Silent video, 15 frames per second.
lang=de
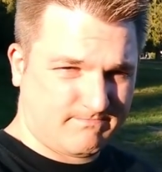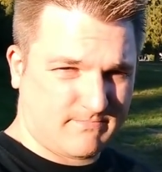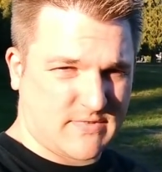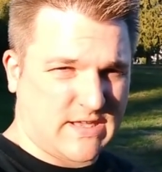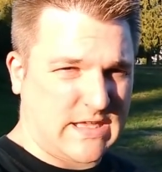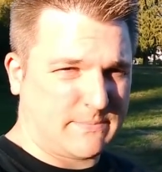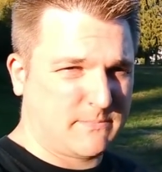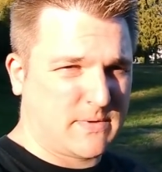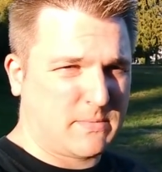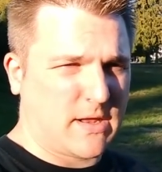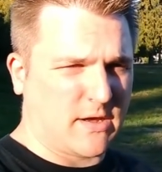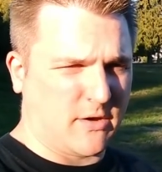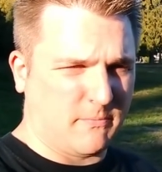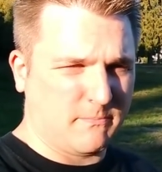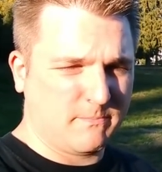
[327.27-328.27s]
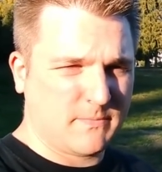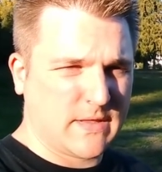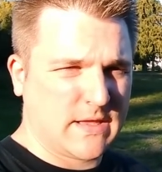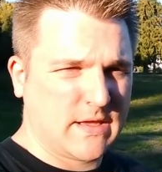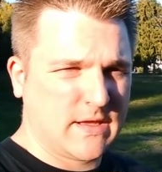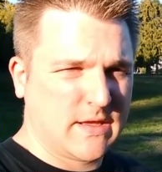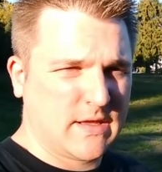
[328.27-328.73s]
ich habe ihn mitgenommen.
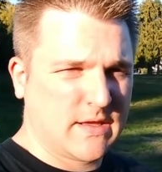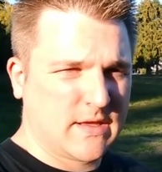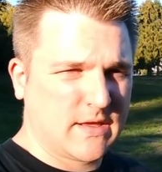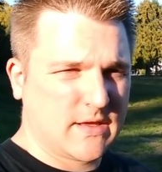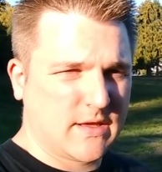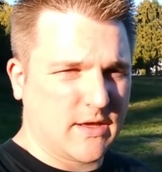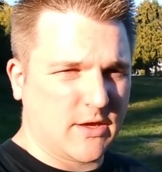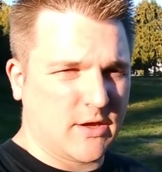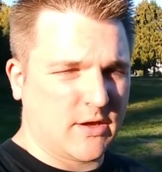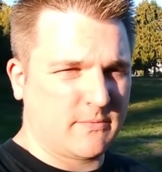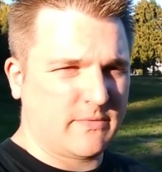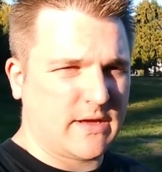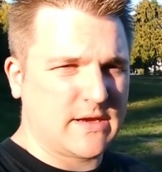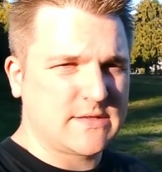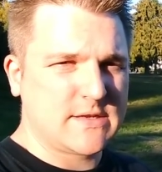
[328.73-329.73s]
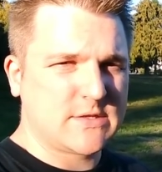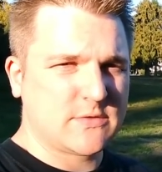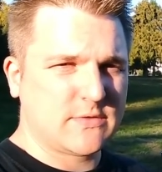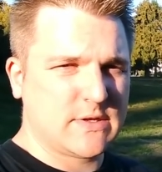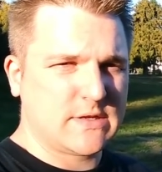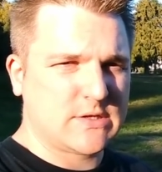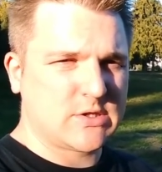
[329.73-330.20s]
Ähm, war alles nicht so
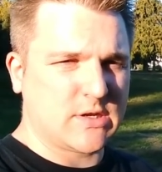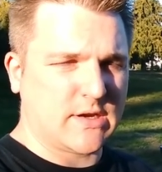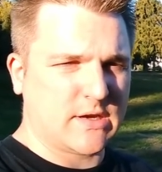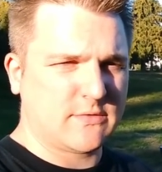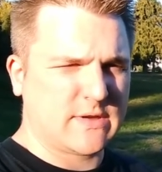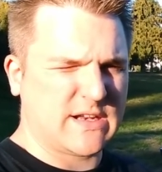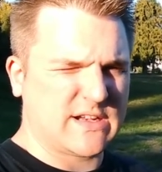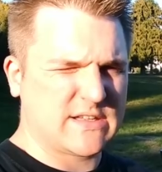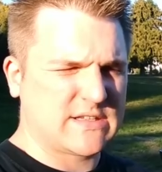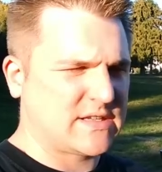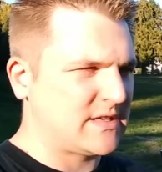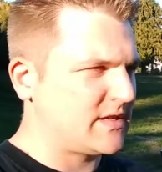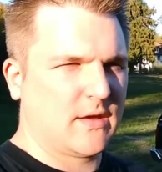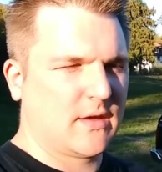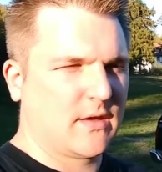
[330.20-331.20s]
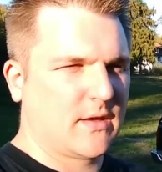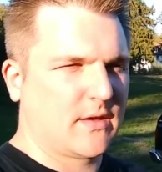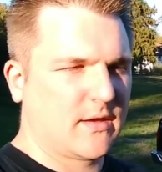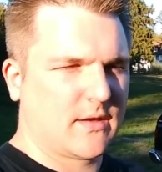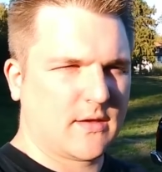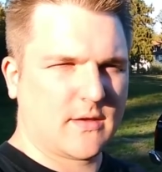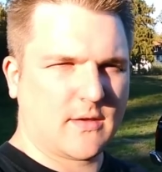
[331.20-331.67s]
wild, alles wird alles.
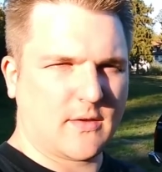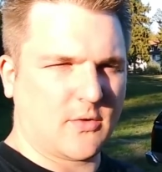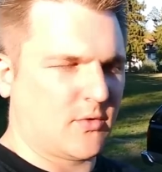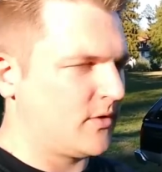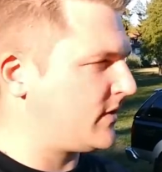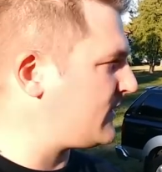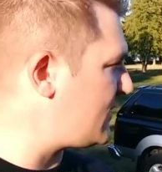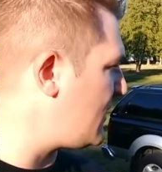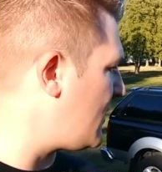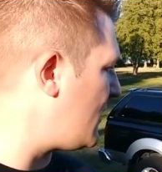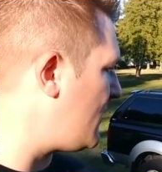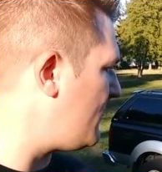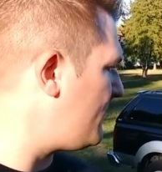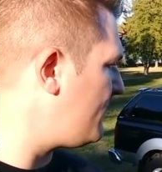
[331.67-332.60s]
Und äh,